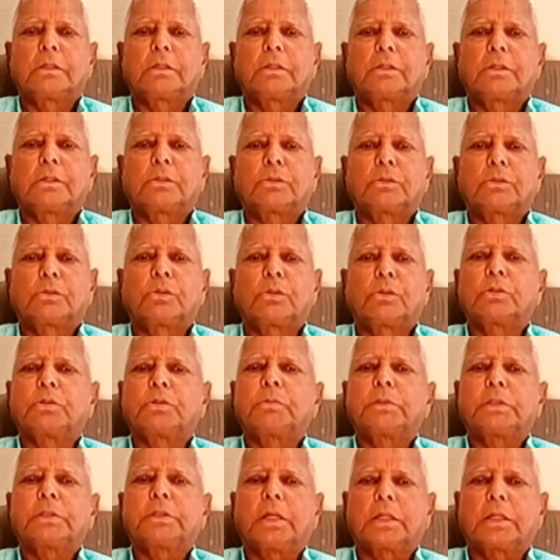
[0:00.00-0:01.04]
सोच
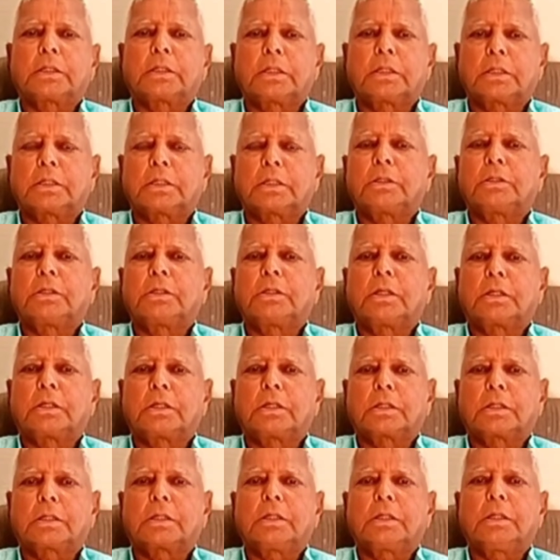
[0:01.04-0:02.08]
विचार करके देख
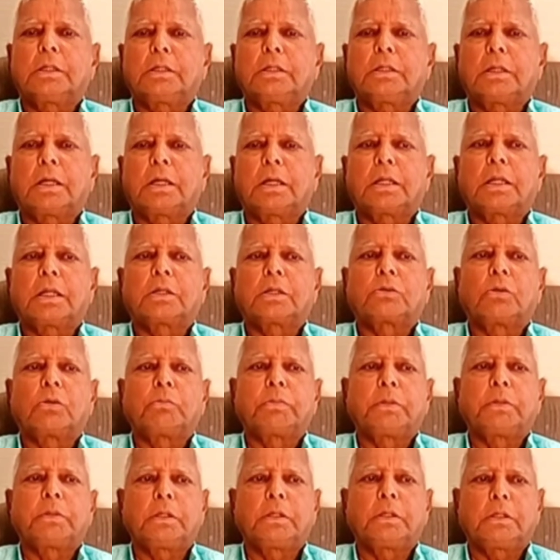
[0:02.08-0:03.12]
करके हरा टोपी
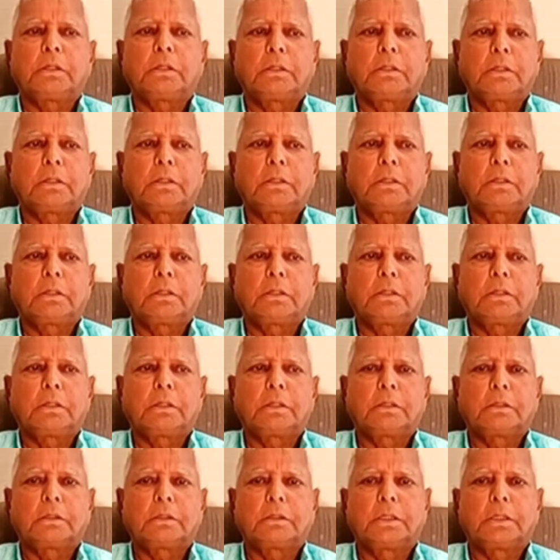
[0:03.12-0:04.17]

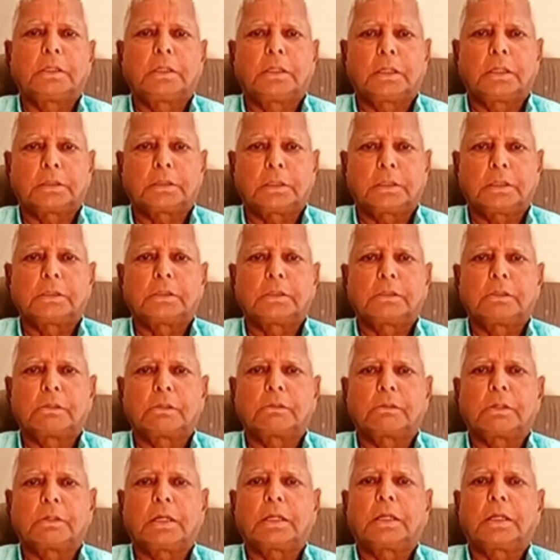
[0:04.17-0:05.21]
देना चाहिए तो
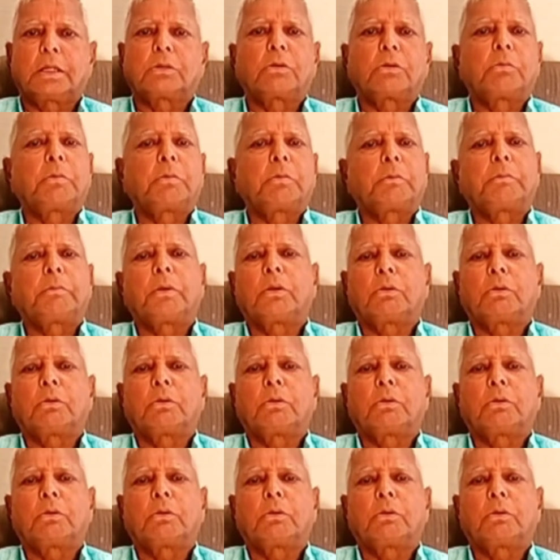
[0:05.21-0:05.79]
हरा टोपी पहनो